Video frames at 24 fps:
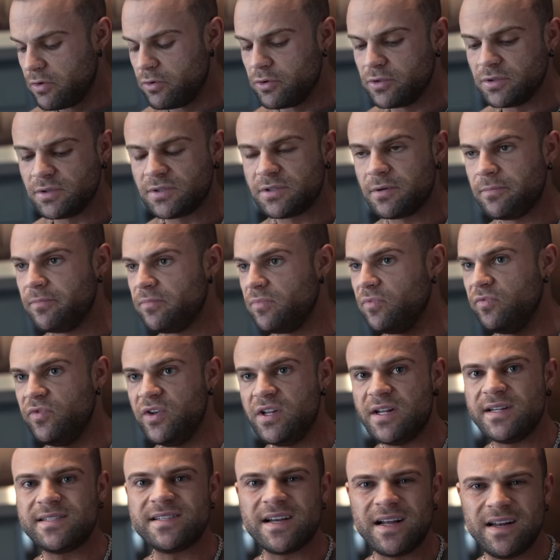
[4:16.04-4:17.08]
und wie
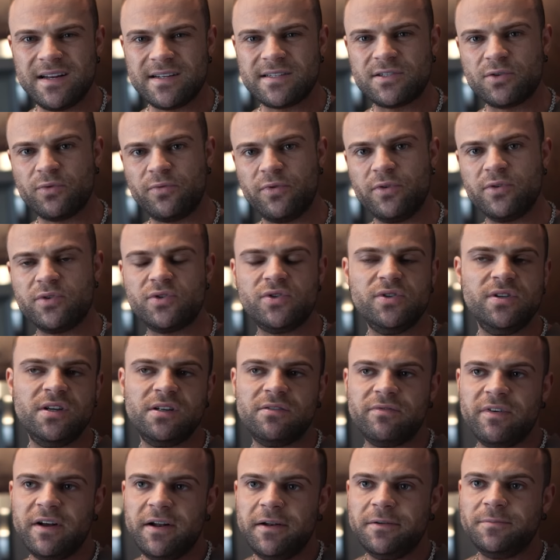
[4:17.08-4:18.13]
das alles so
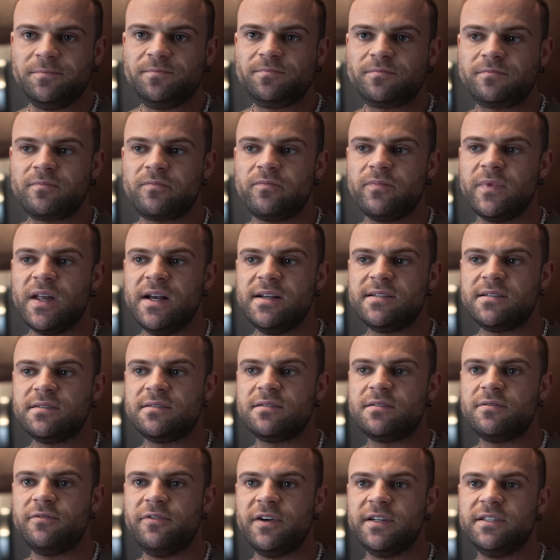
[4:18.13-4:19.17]
funktioniert, weil es
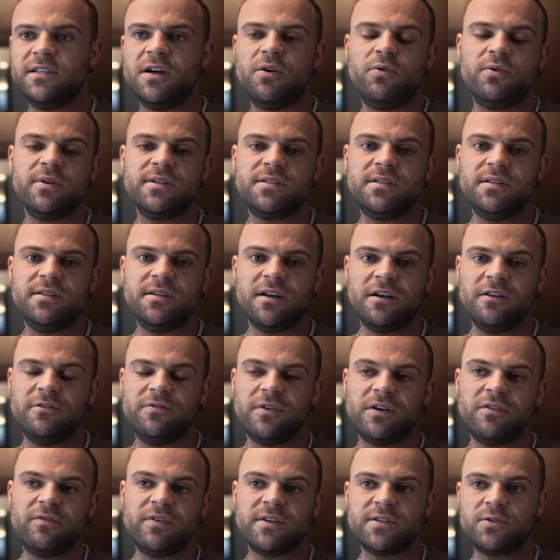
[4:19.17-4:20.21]
ist, Verdauung ist nicht
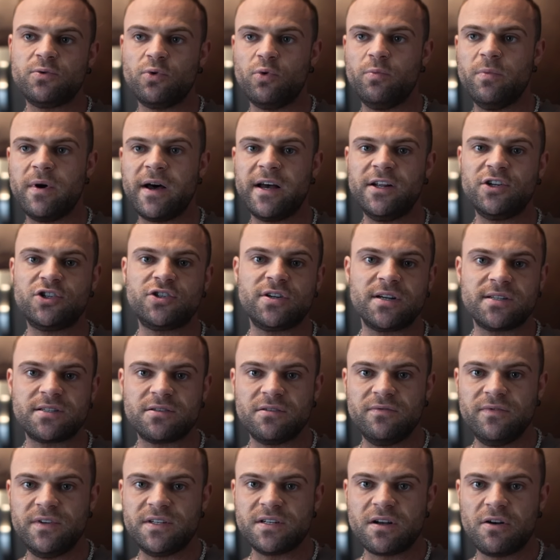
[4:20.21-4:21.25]
einfach, was du oben reinsteckst
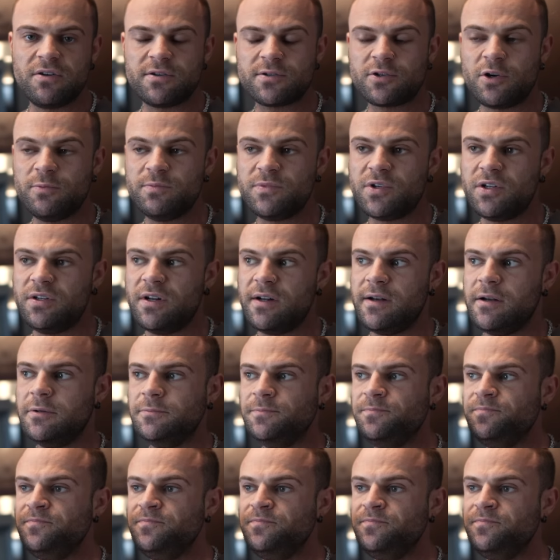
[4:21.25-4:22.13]
und wie es rauskommt, sondern